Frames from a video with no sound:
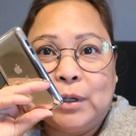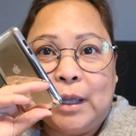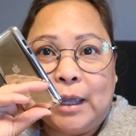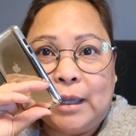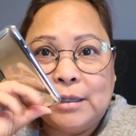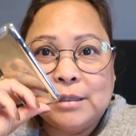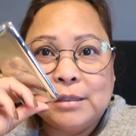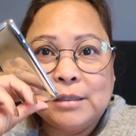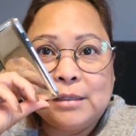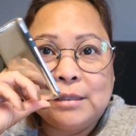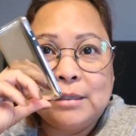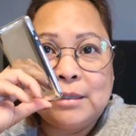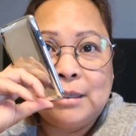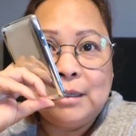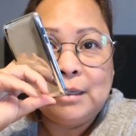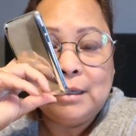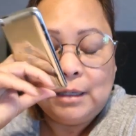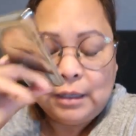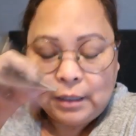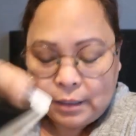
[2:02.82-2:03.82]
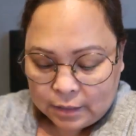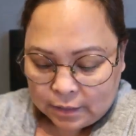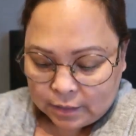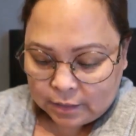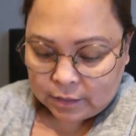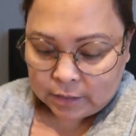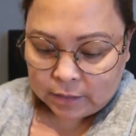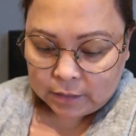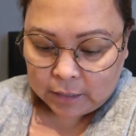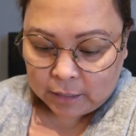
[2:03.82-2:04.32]
guys,
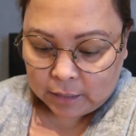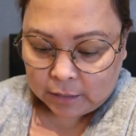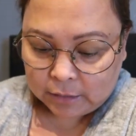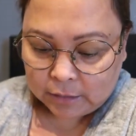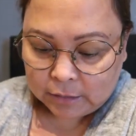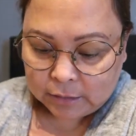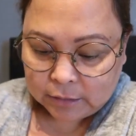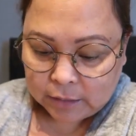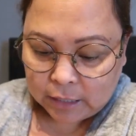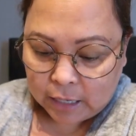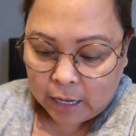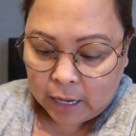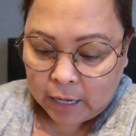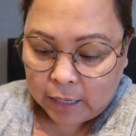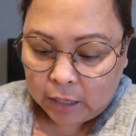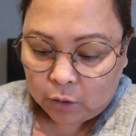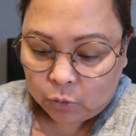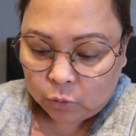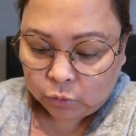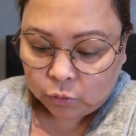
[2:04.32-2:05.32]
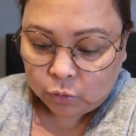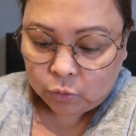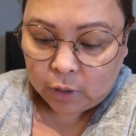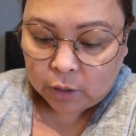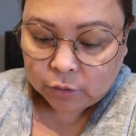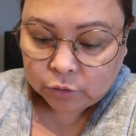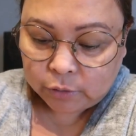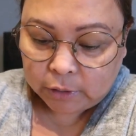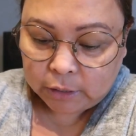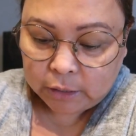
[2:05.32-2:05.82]
yan, sa anak ko to
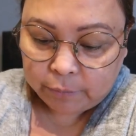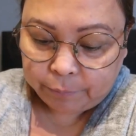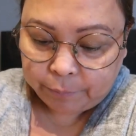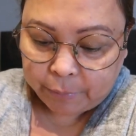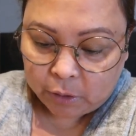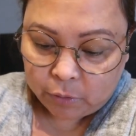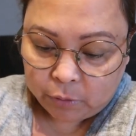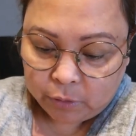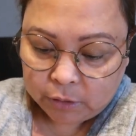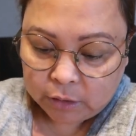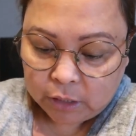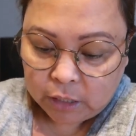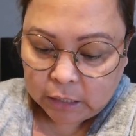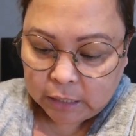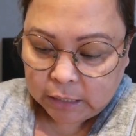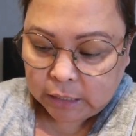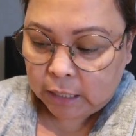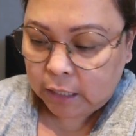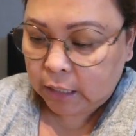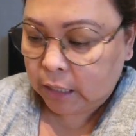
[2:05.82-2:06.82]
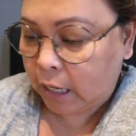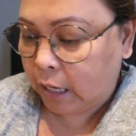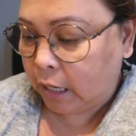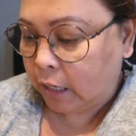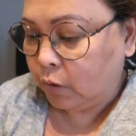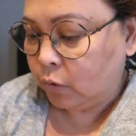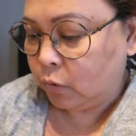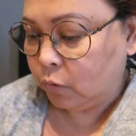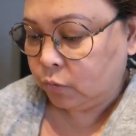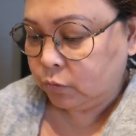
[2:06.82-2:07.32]
actually, pero hindi na niya
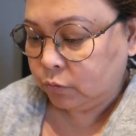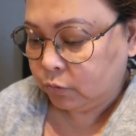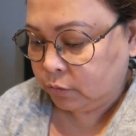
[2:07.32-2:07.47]
inaano,